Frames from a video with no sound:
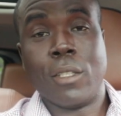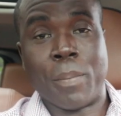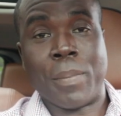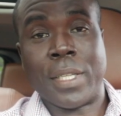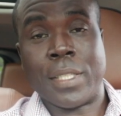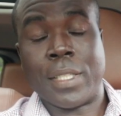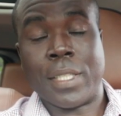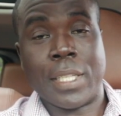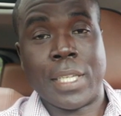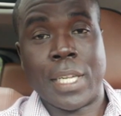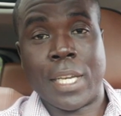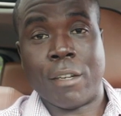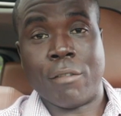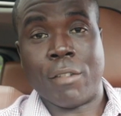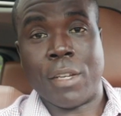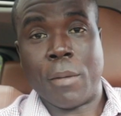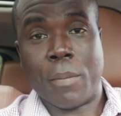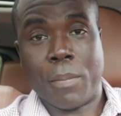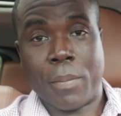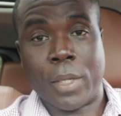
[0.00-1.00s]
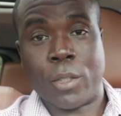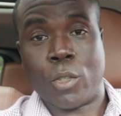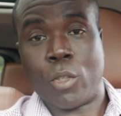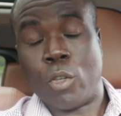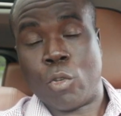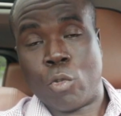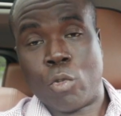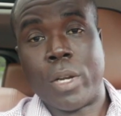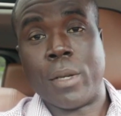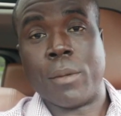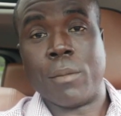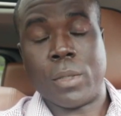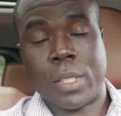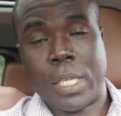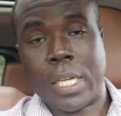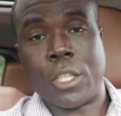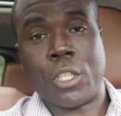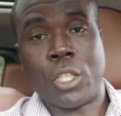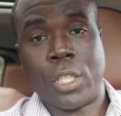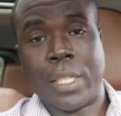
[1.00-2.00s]
ne pas s'énerver parce que toi-même
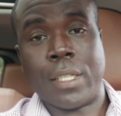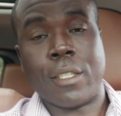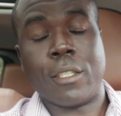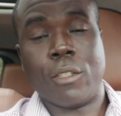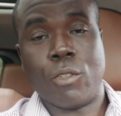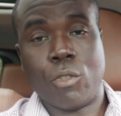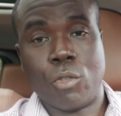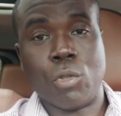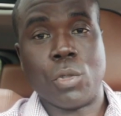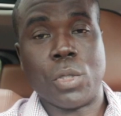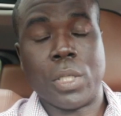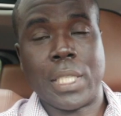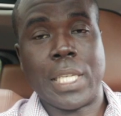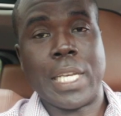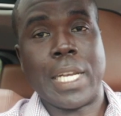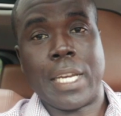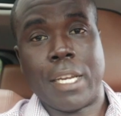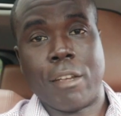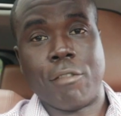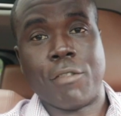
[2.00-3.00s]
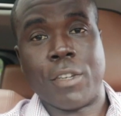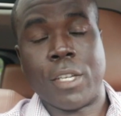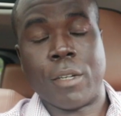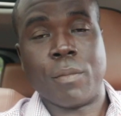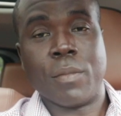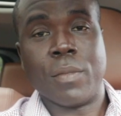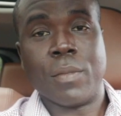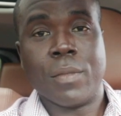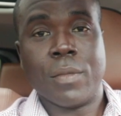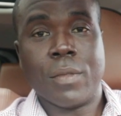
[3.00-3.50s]
tu achètes tout ce qu'il y a à faire.